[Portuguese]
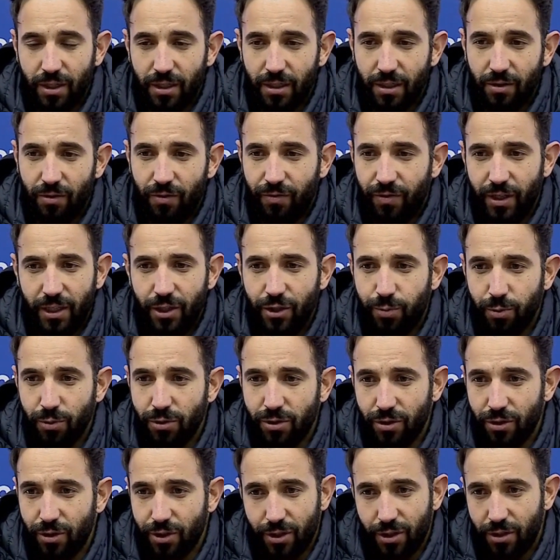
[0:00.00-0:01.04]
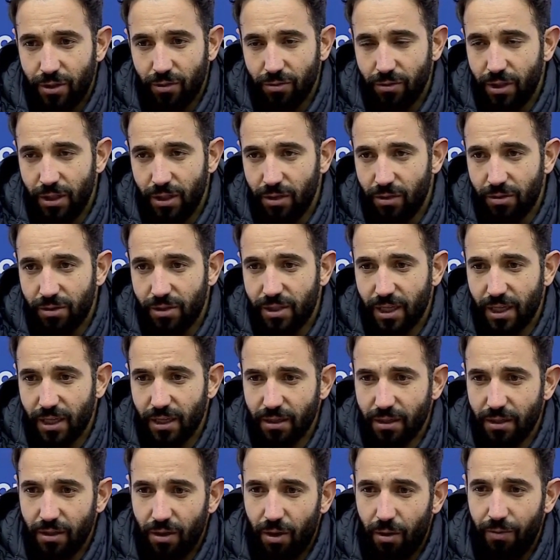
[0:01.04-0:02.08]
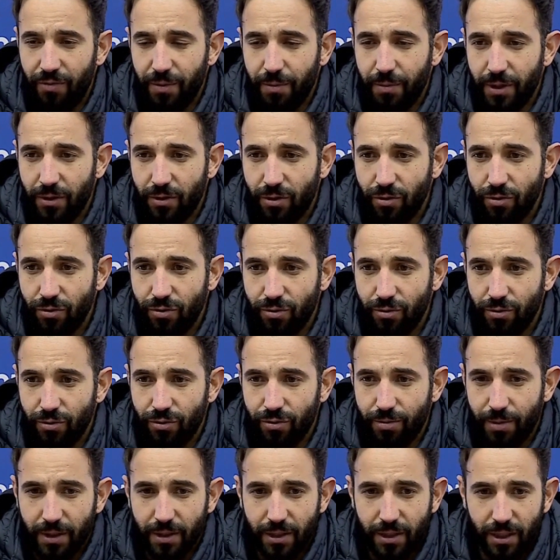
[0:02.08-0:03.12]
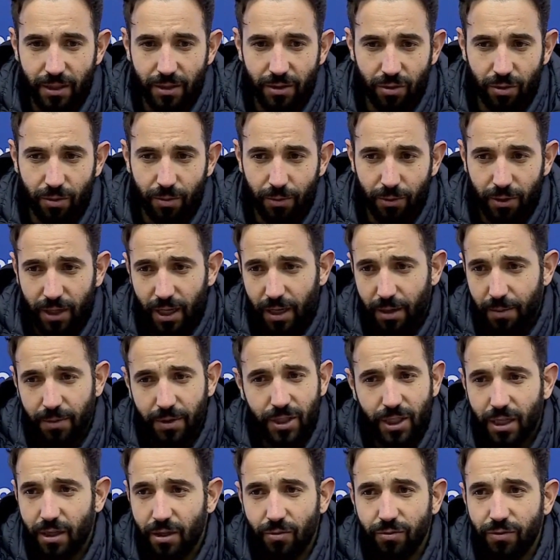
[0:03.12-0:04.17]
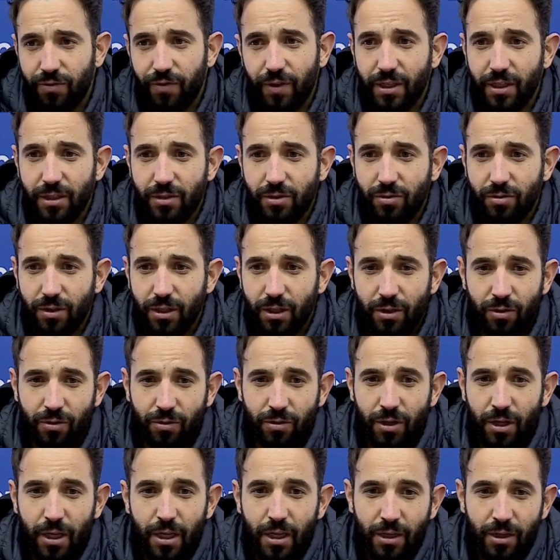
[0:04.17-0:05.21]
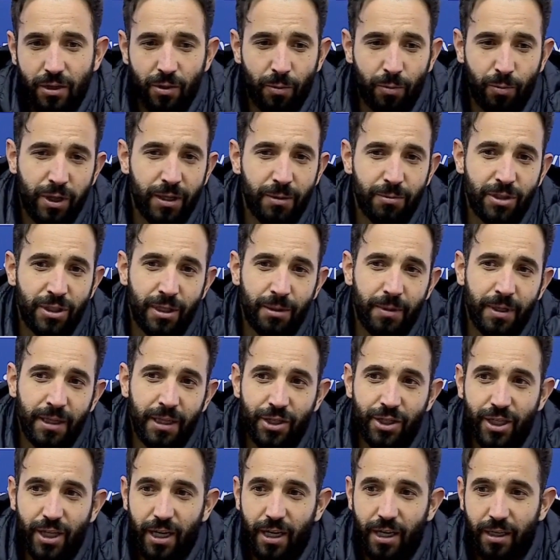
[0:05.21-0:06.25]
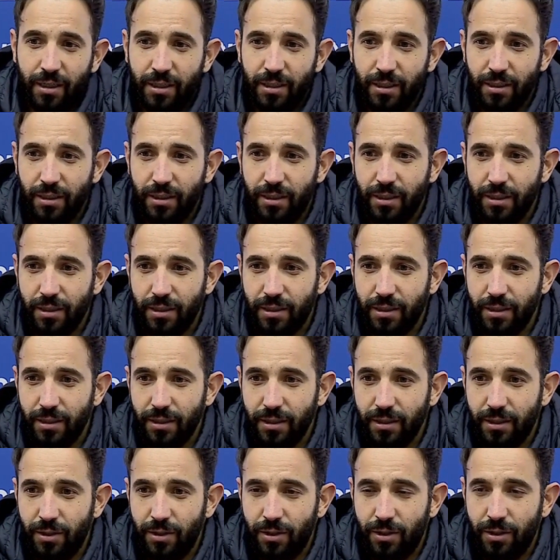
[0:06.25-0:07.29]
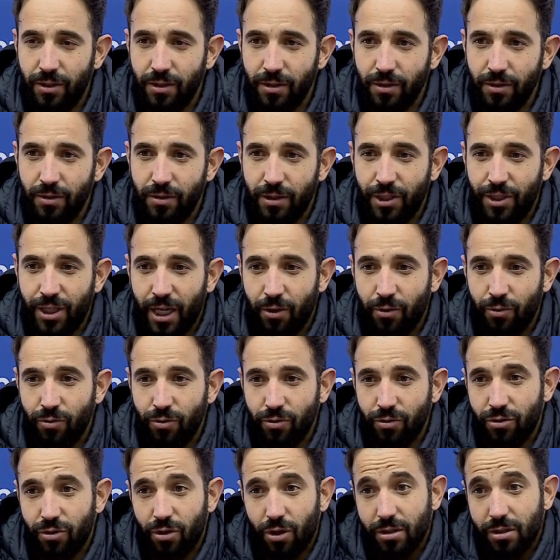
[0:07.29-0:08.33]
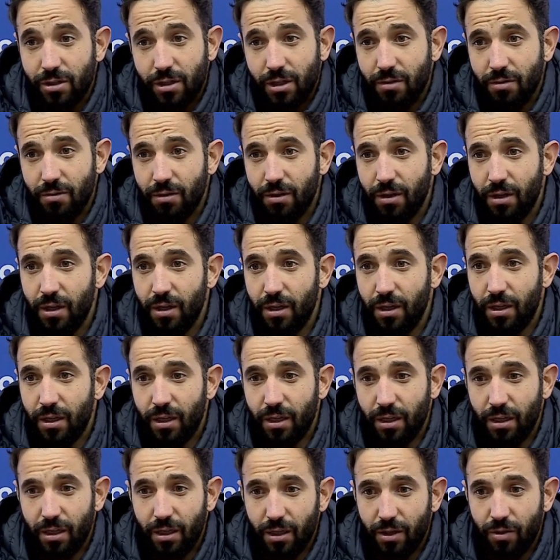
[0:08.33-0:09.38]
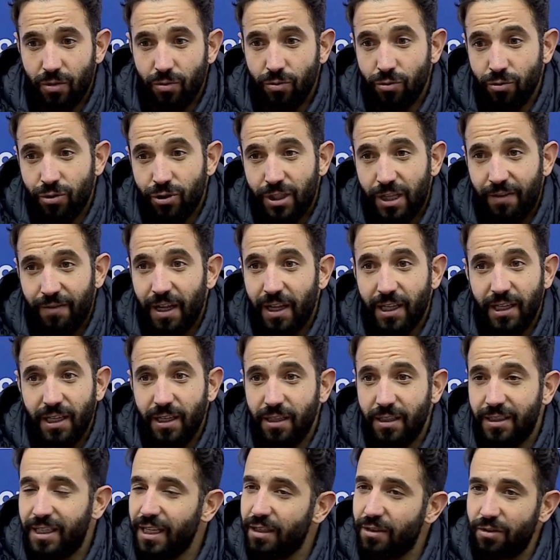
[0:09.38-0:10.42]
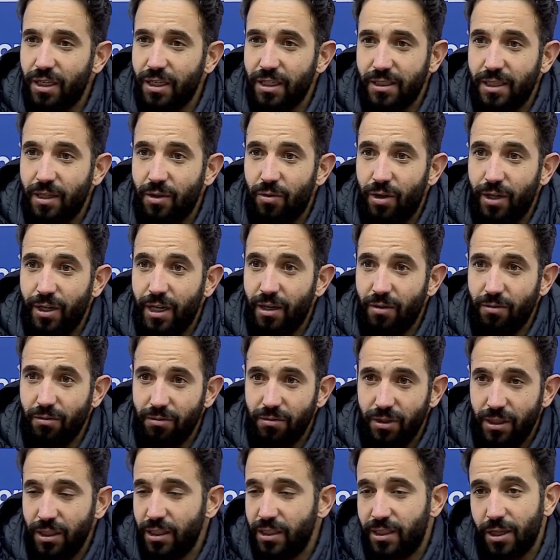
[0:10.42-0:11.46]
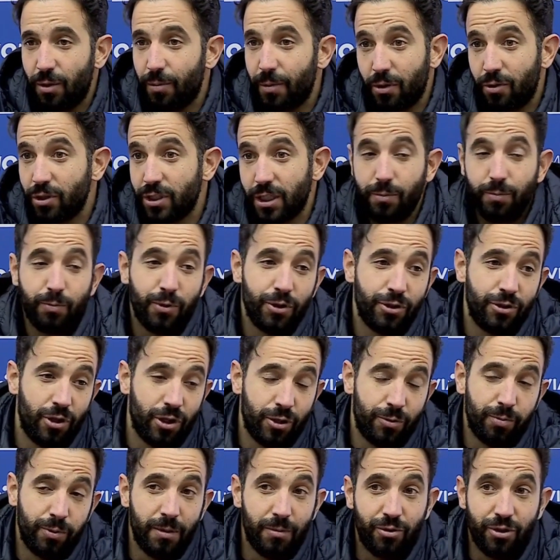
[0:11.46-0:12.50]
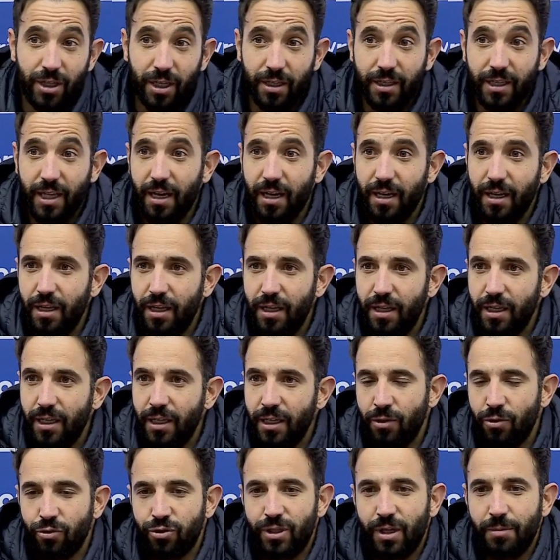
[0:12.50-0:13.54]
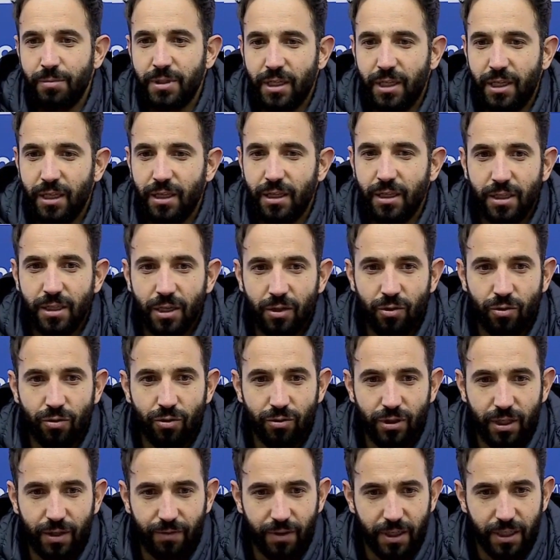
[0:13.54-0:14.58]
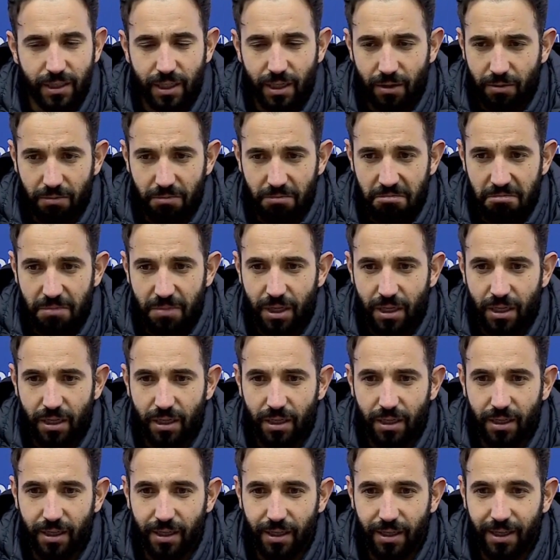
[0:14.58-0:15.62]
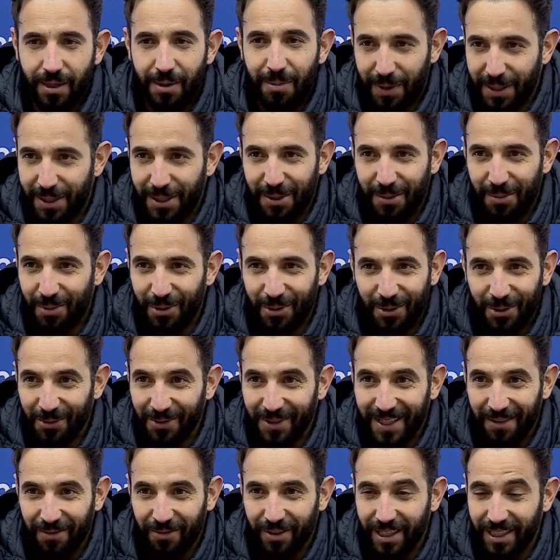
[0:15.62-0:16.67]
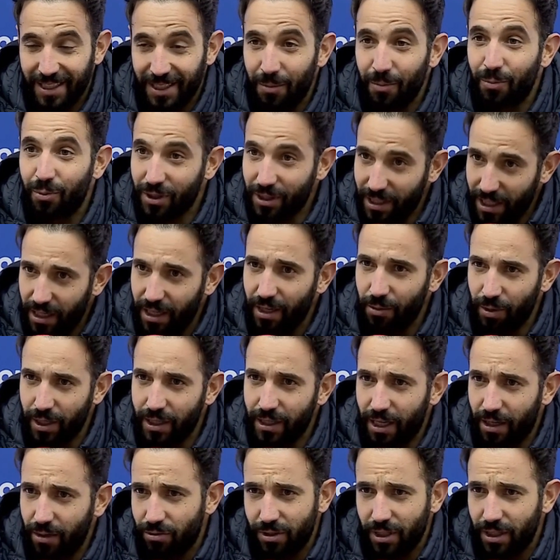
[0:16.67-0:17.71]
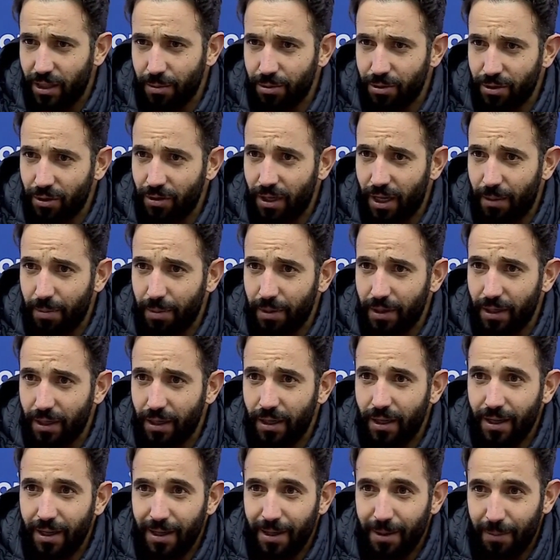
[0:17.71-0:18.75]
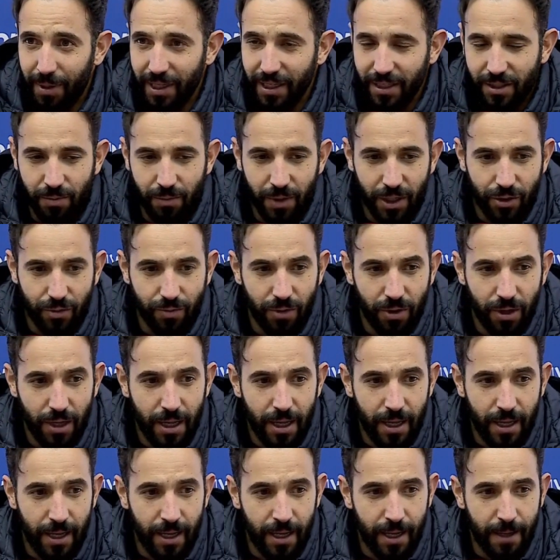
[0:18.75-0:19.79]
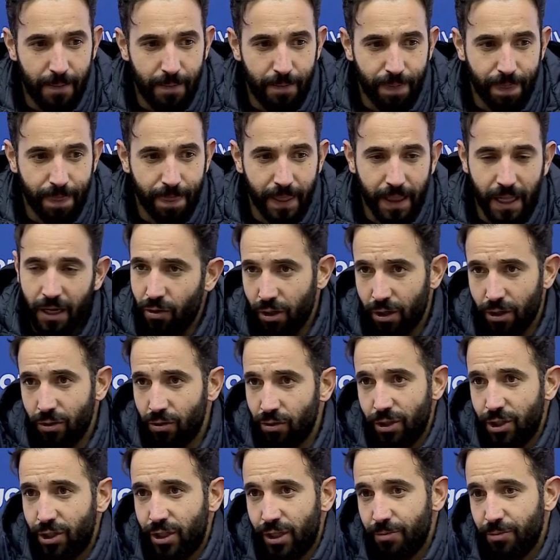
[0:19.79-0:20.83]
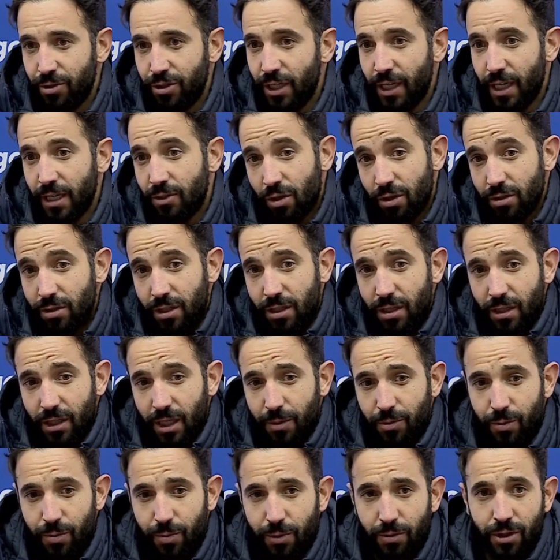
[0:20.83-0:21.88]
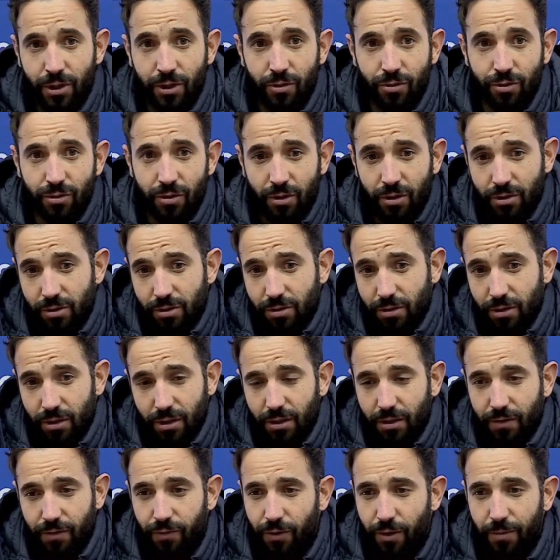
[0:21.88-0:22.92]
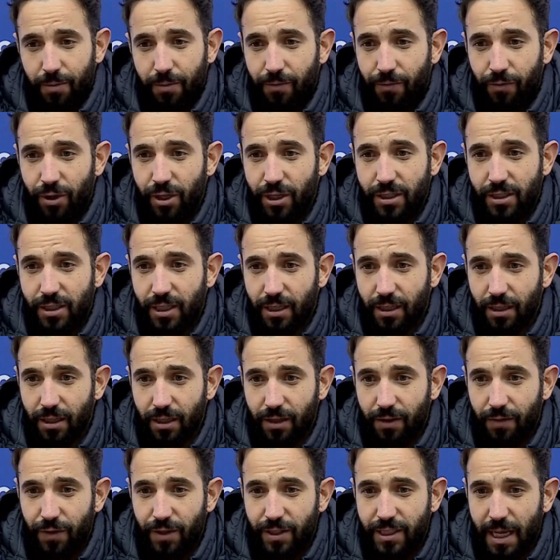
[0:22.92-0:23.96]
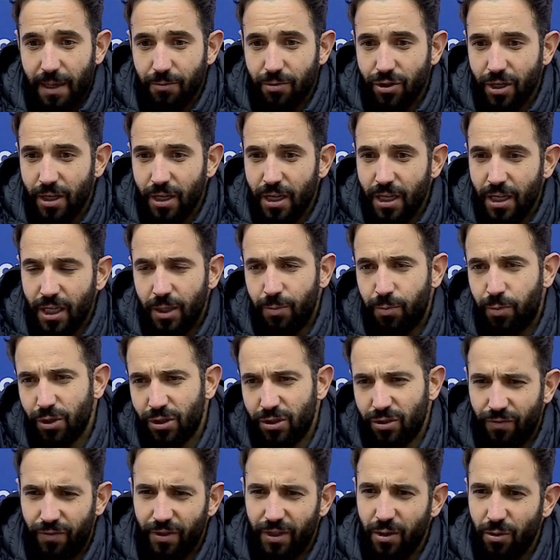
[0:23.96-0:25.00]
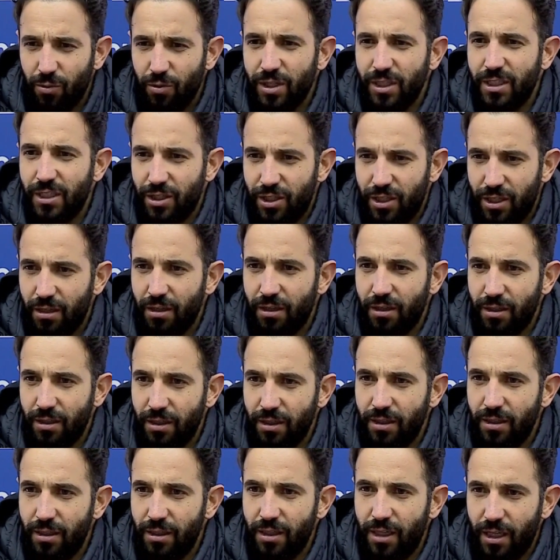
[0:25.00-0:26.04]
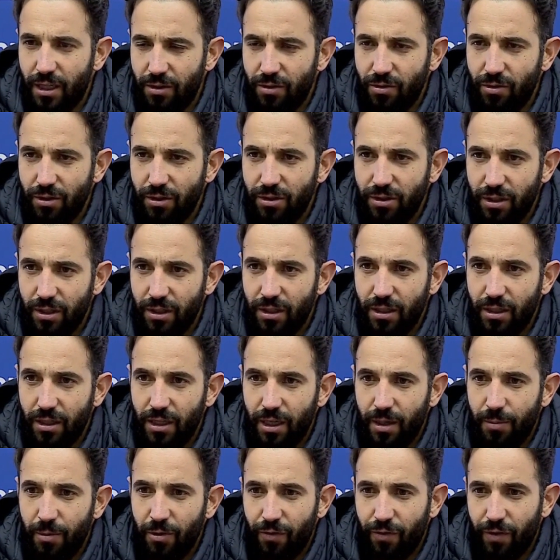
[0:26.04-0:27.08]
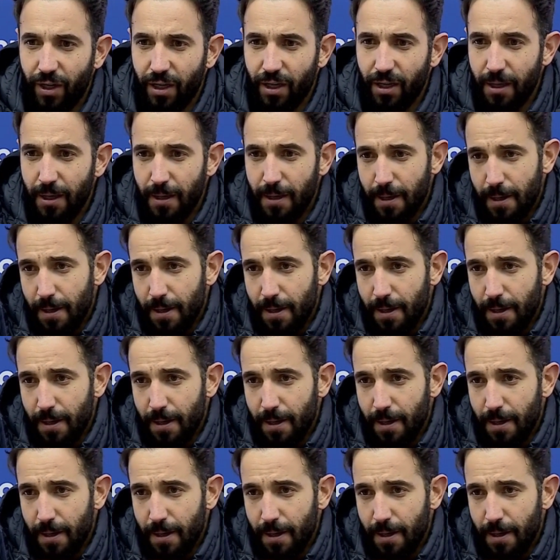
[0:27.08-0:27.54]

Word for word: Eh, houve ali expulsões que não tinham que ser. Obviamente que os, os, bancos têm que se comportar, mas cada um defende a sua. Eu não, não podemos também deixar, que, que, que, que deixar o Nuno sozinho. Uh, o Nuno estava ali, tendo razão ou não, e isso é uma coisa que depois nós podemos tratar, e não estamos aqui a dizer que o Nuno teve razão. Uh, em princípio não teve razão porque tem que aguentar, os adeptos estão lá para, para isso mesmo. Um, ah, agora não deixamos ninguém sozinho e temos que proteger os nossos. Uh, foi, foi isso que, que, fizemos e depois houve ali um exagero de, de cartões, a meu ver.